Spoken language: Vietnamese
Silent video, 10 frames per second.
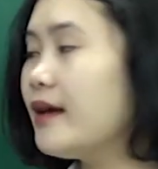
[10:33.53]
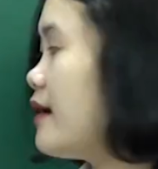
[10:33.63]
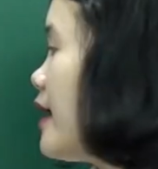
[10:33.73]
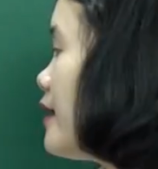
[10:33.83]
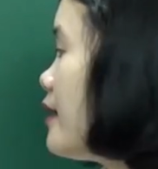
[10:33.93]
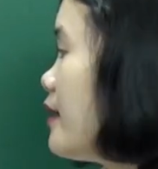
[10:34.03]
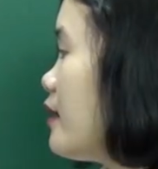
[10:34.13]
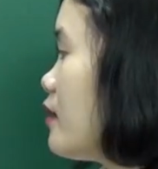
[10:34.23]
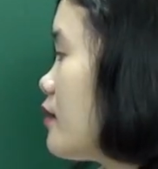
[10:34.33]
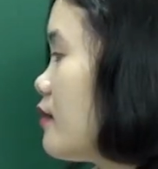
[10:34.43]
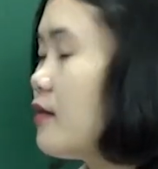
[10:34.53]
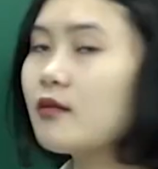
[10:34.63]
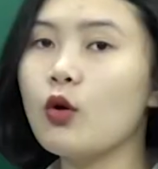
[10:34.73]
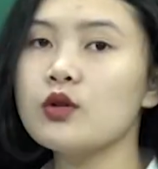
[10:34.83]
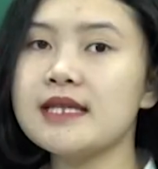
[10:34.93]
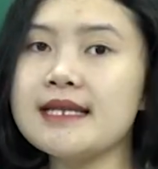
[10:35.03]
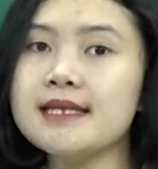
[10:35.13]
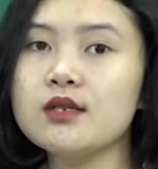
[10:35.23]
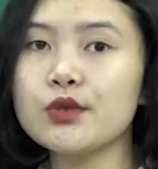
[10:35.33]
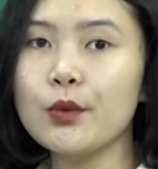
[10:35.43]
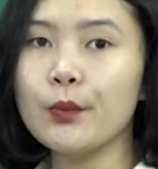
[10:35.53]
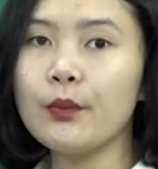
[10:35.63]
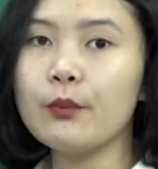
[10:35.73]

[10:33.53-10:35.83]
Ở đây cô sẽ sử dụng